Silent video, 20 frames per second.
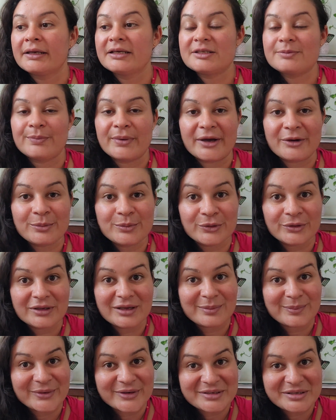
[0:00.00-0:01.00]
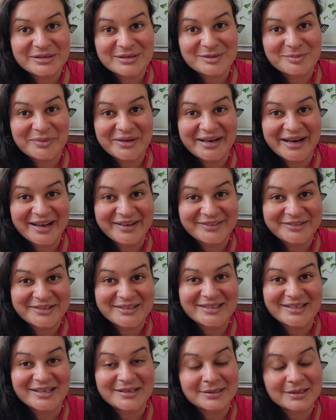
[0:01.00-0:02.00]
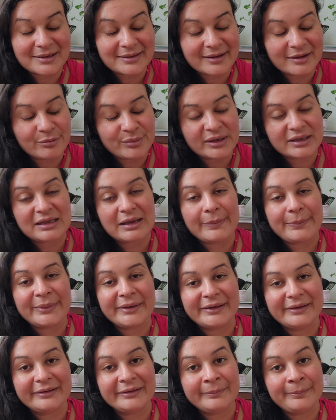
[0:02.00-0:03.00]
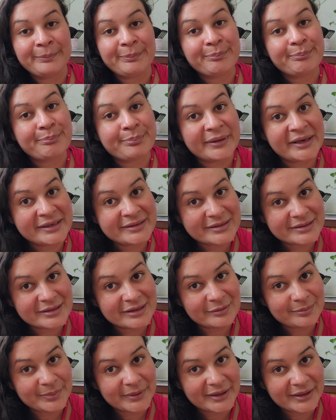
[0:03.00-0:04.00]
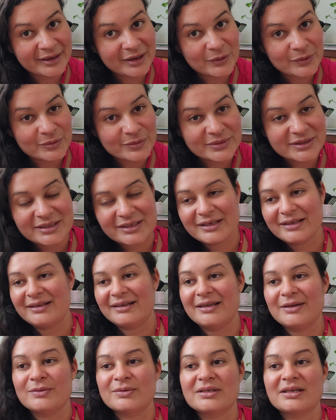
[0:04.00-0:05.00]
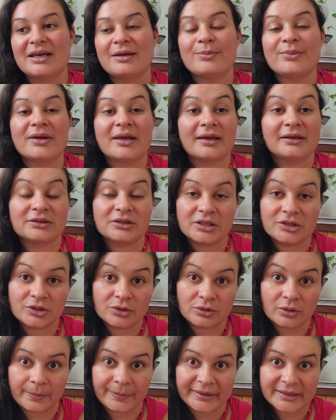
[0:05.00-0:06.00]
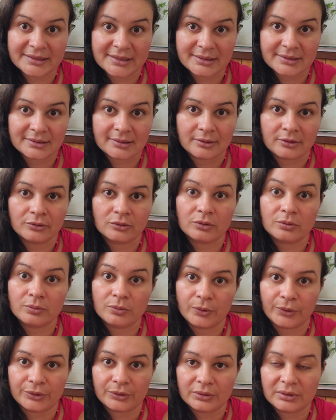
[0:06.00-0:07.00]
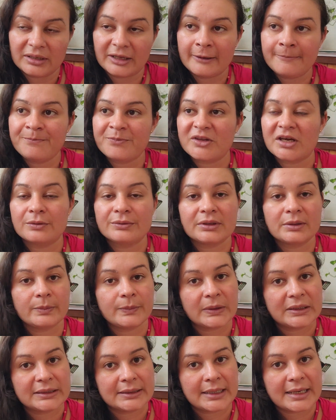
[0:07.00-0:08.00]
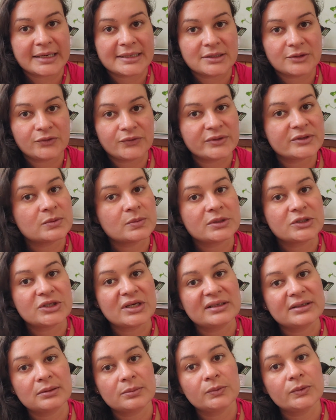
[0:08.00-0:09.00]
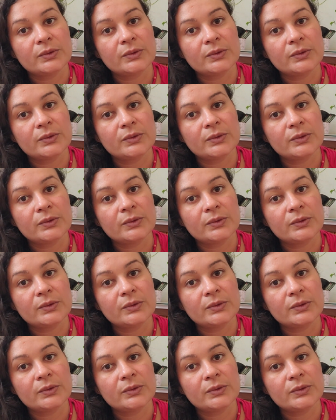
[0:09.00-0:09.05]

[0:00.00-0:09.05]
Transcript: Espero muito que possa inspirar vocês que também tá perdendo, precisando perder alguns quilinhos aí, porque, gente, eu tô precisando muito, né? Há um tempo atrás eu fiz uma dieta